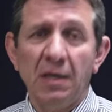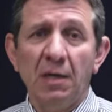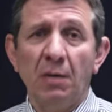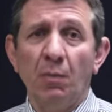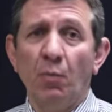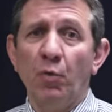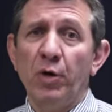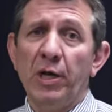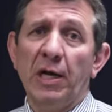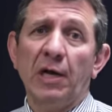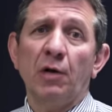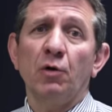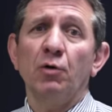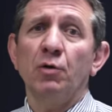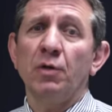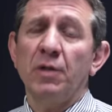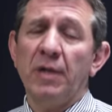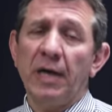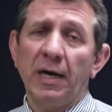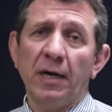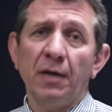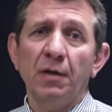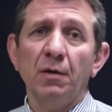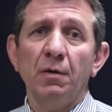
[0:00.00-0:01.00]
Muy al
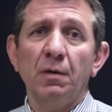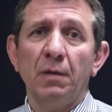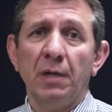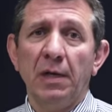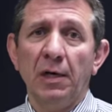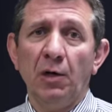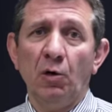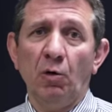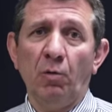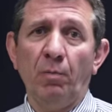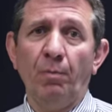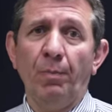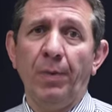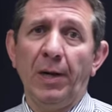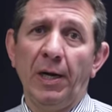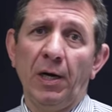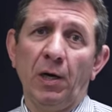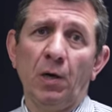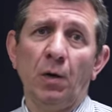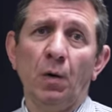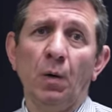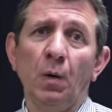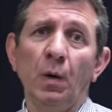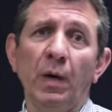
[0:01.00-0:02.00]
contrario, el
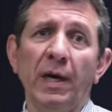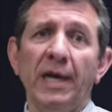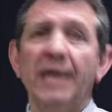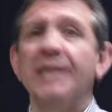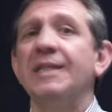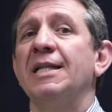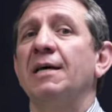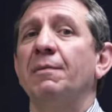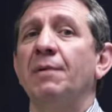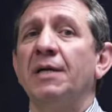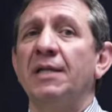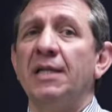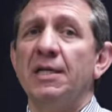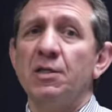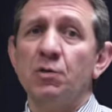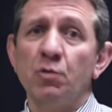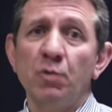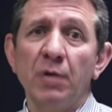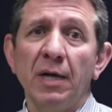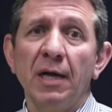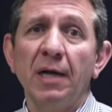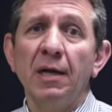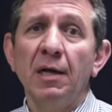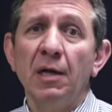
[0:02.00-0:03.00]
complejo ETA
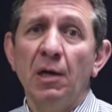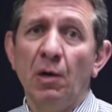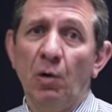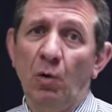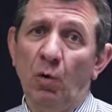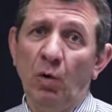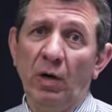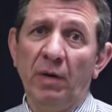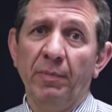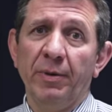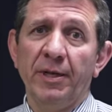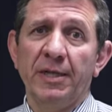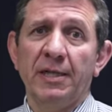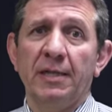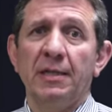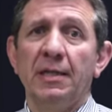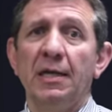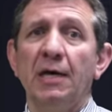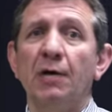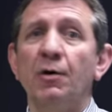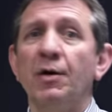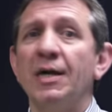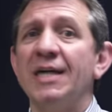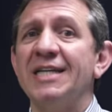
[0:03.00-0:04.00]
Batasuna lo que
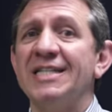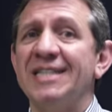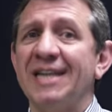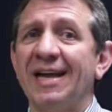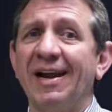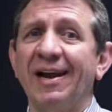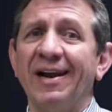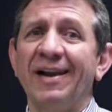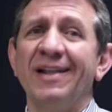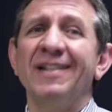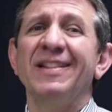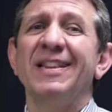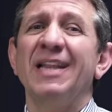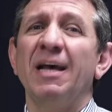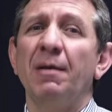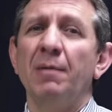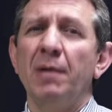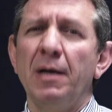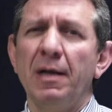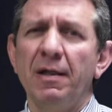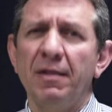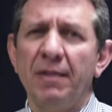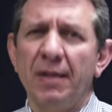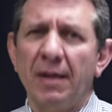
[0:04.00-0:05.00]
pretende ahora es
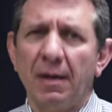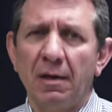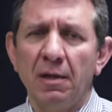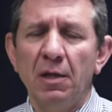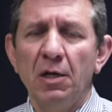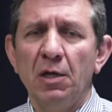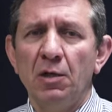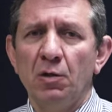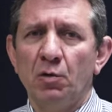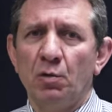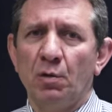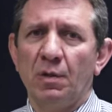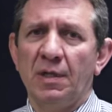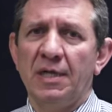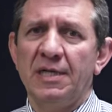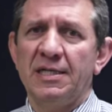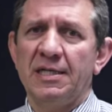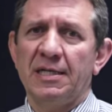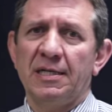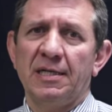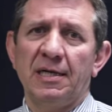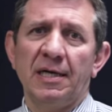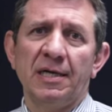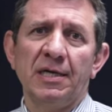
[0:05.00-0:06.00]
rentabilizar toda
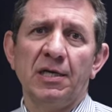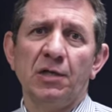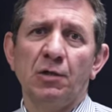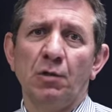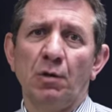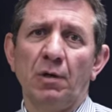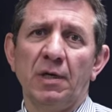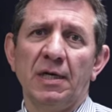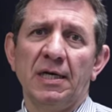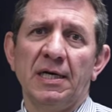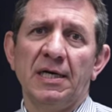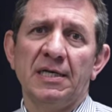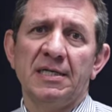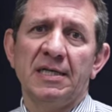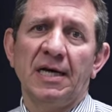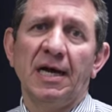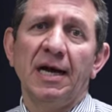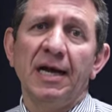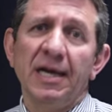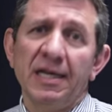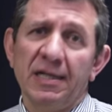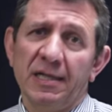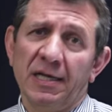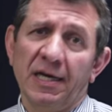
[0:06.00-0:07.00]
esa trayectoria
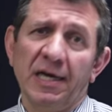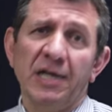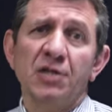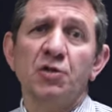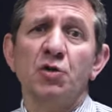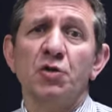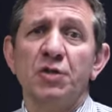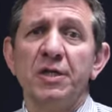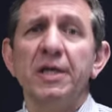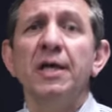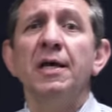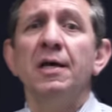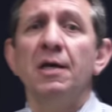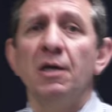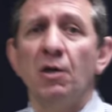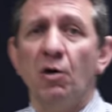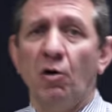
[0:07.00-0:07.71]
sangrienta, eso sí,